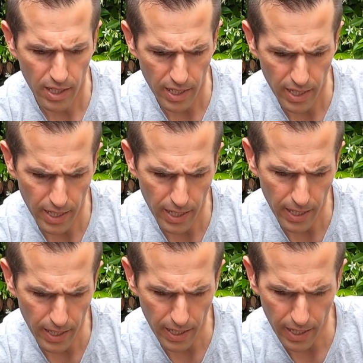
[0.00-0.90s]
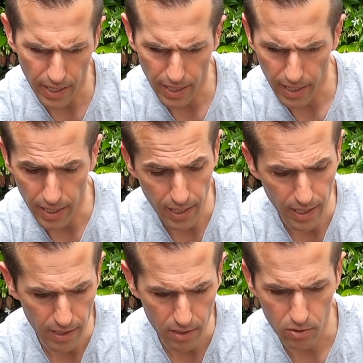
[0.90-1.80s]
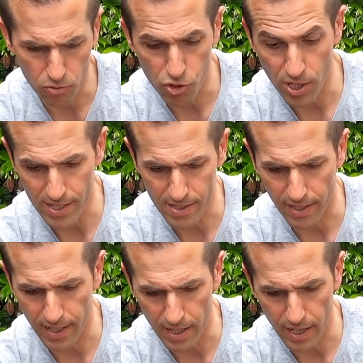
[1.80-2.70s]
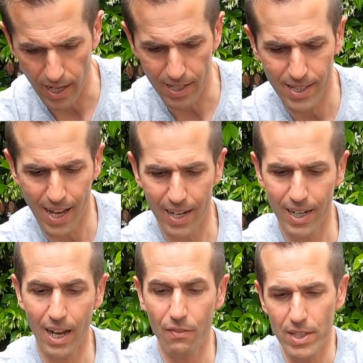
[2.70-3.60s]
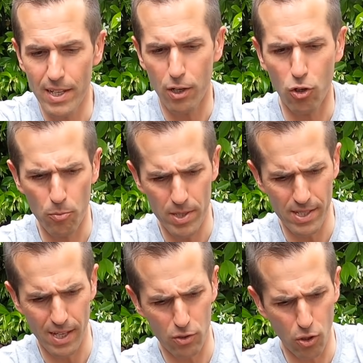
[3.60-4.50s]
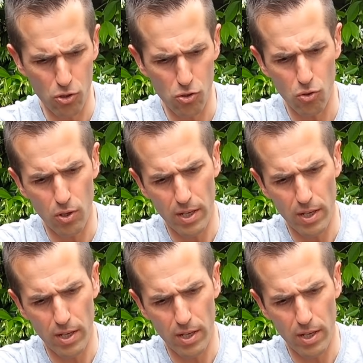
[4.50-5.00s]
e non ci resta che andare a vedere come sta addosso